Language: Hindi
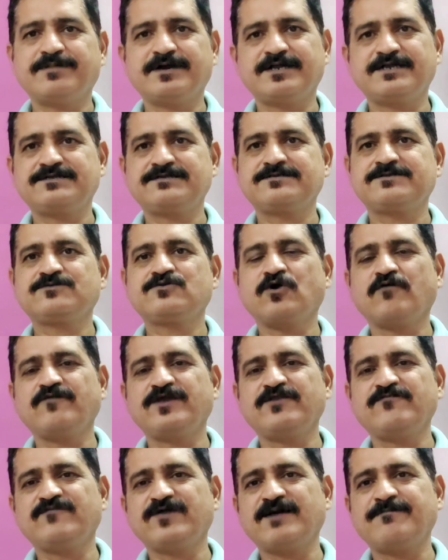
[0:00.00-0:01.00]
बट
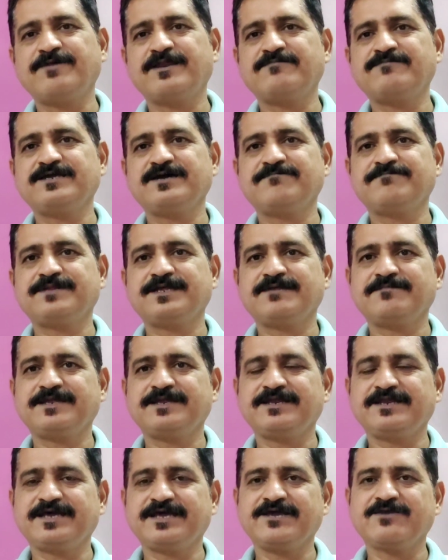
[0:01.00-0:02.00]
कोविड वहाँ पर भी अपने में
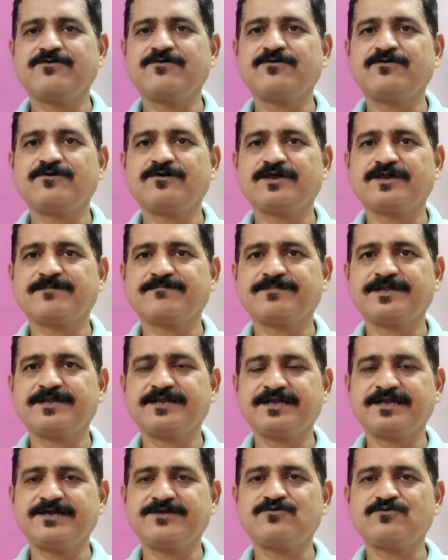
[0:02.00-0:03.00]
नए गुण और अपने
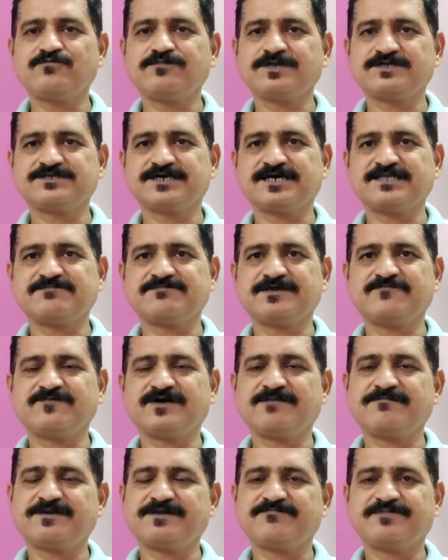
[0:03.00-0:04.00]
नए रूप के साथ में
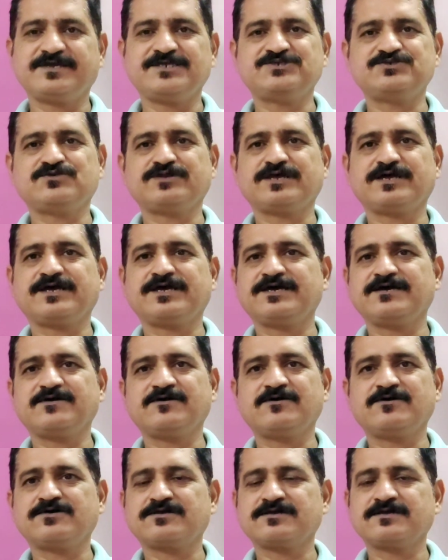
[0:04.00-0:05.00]
वहाँ पर पेश हो रहा है
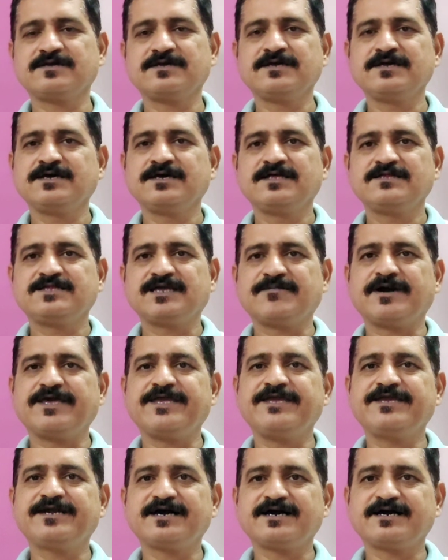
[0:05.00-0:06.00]
और
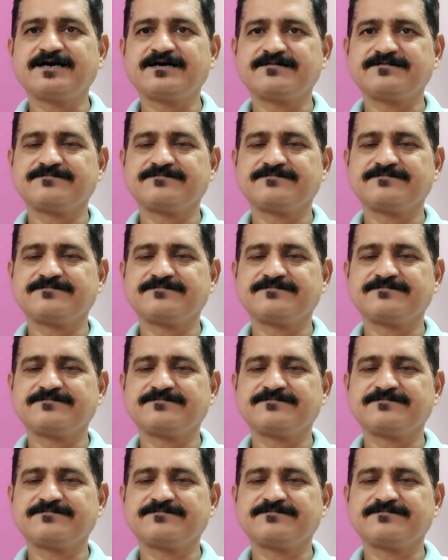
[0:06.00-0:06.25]
तबाही का